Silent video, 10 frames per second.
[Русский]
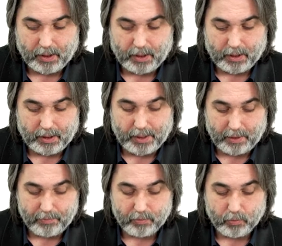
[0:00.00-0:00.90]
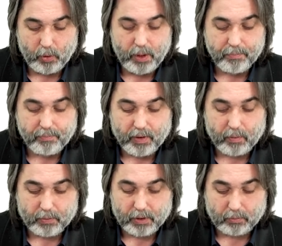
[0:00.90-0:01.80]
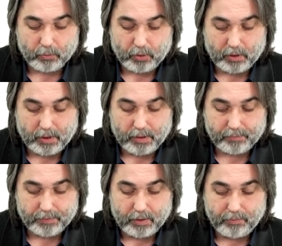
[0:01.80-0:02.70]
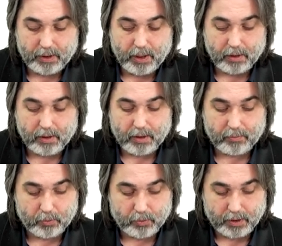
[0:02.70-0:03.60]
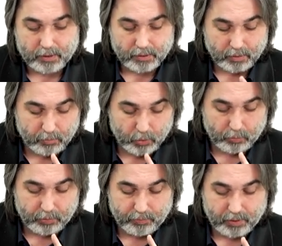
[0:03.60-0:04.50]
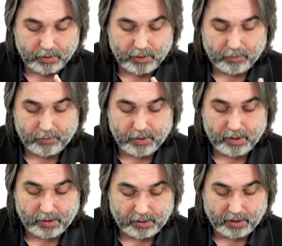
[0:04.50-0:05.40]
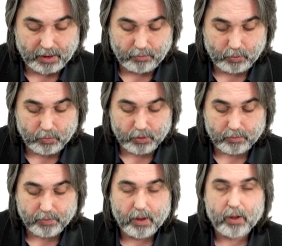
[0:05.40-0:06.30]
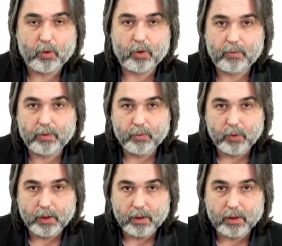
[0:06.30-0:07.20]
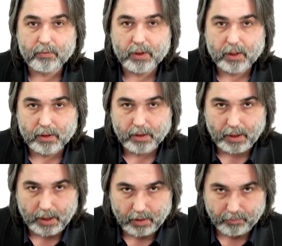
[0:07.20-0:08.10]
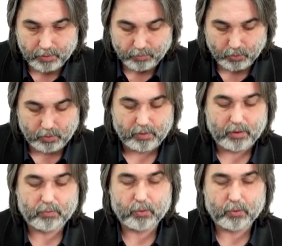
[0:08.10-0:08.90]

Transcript: а, ля-бемоль, потому что доминанта у нас может быть представлена таким образом. У ре-бемоля доминанта ля-бемоль. Нам